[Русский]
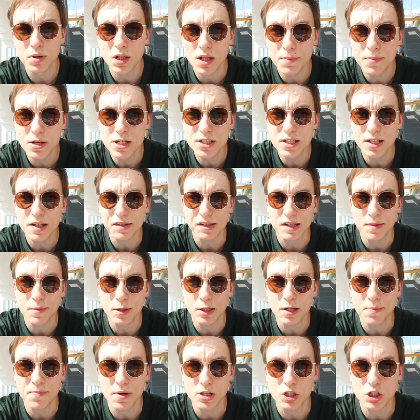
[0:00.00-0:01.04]
было бы интересно об
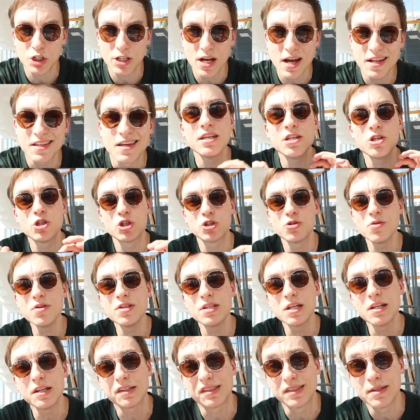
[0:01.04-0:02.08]
этом почитать, и еще
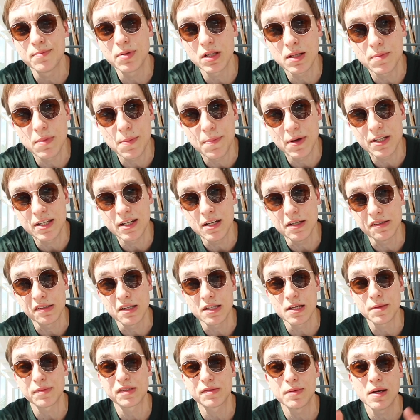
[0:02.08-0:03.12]
интереснее было бы поделиться
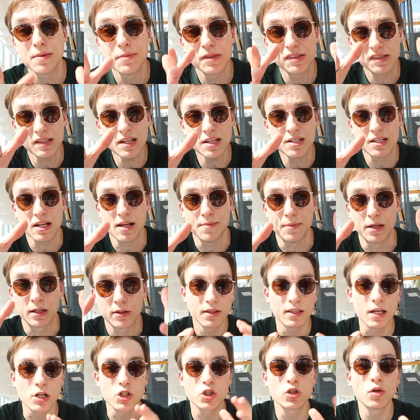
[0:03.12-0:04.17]
этим с моими зрителями.
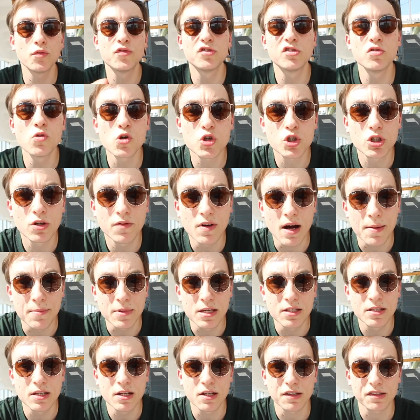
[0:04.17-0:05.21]
Так что все, что вам
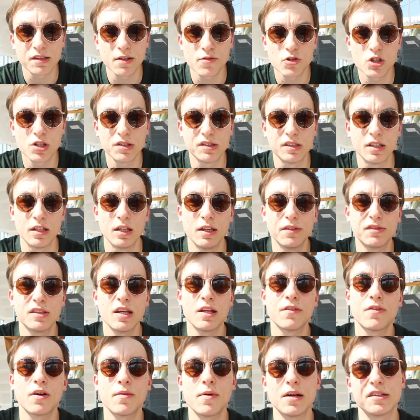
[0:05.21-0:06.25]
интересно в жизни и
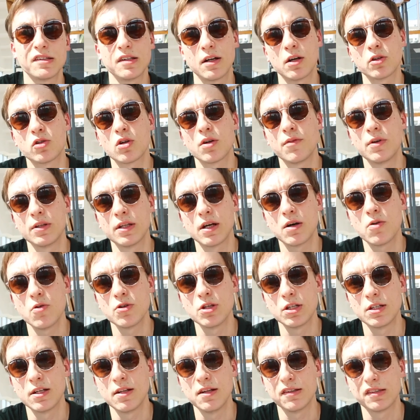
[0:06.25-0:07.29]
вся информация, которую вы
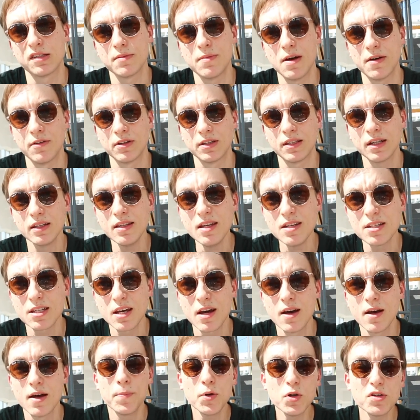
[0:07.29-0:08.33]
находите для себя в
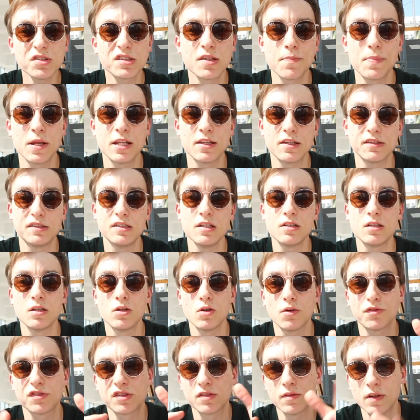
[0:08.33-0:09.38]
интернете, просто переносите
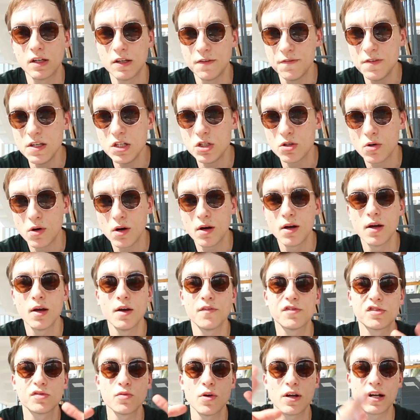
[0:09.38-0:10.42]
ее в свои видео,
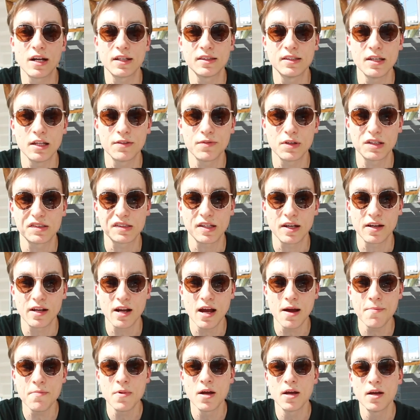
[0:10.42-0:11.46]
в свой контент в
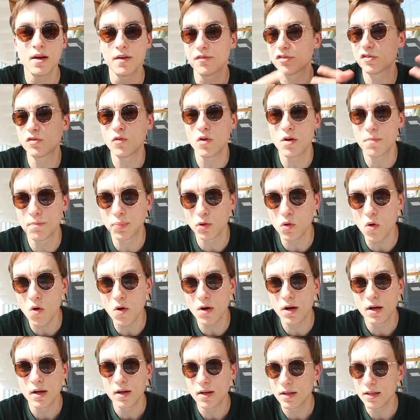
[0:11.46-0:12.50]
Instagram, в свой
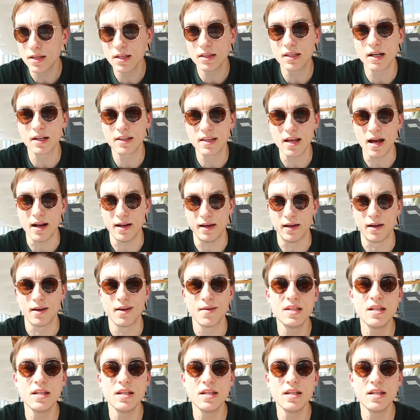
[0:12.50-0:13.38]
блог и так далее.